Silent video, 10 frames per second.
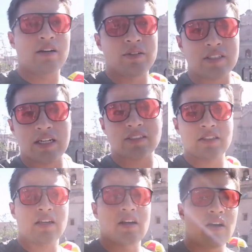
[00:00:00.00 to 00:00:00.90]
nuestras
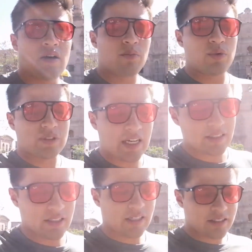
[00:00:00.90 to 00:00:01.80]

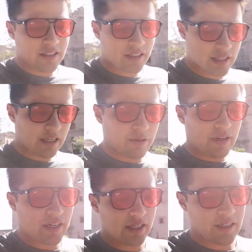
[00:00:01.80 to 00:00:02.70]
muchachas, hay que
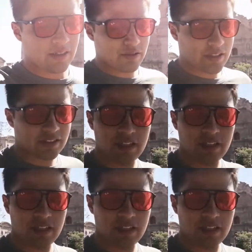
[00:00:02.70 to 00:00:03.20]
cuidar a nuestras